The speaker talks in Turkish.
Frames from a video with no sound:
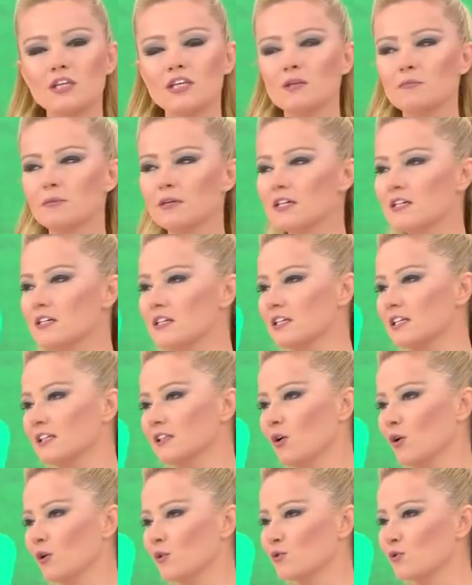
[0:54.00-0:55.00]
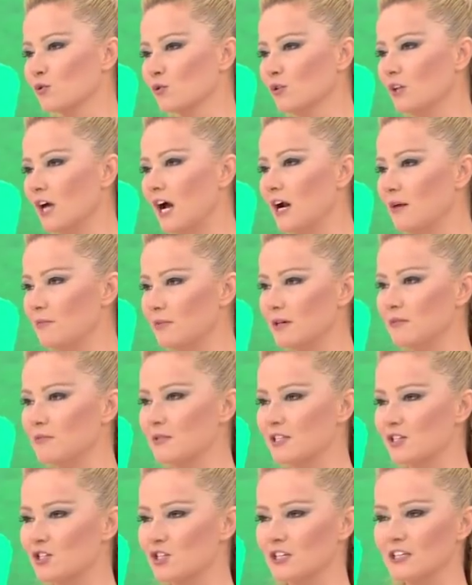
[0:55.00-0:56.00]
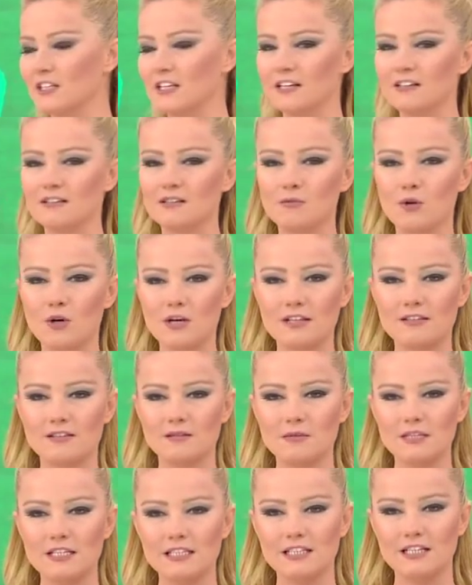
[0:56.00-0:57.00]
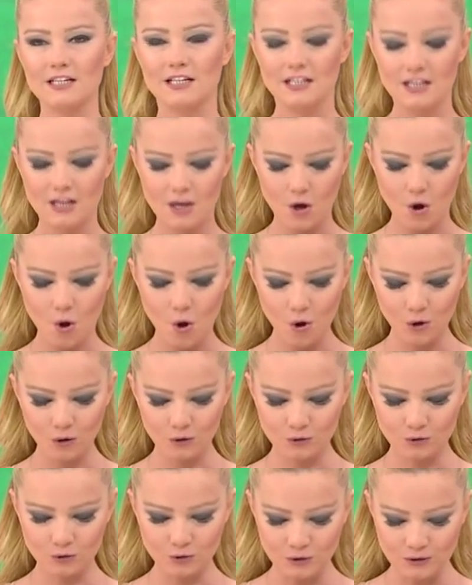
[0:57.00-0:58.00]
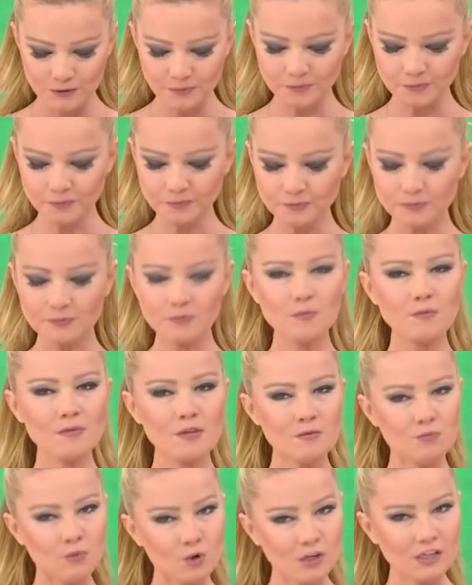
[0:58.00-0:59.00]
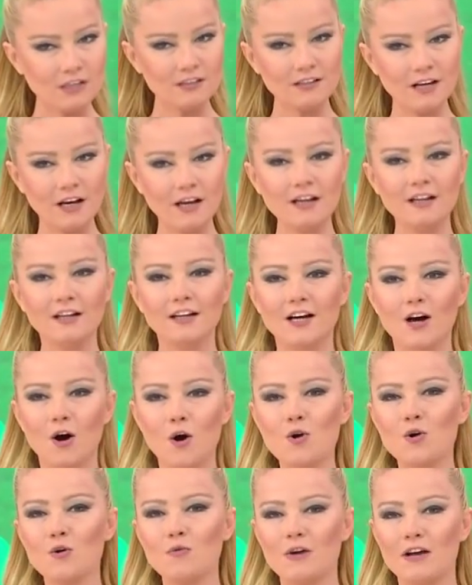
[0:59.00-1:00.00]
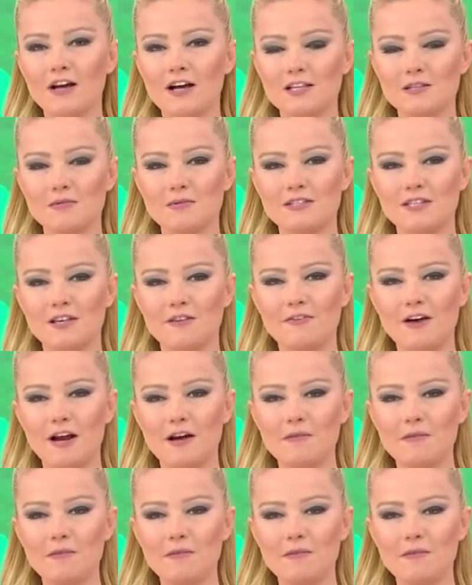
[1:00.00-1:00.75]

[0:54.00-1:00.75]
çok iyi bir yıl olsun her birimiz için. Eğitim öğretim yılı Amin. olsun. Bu arada okuma yazma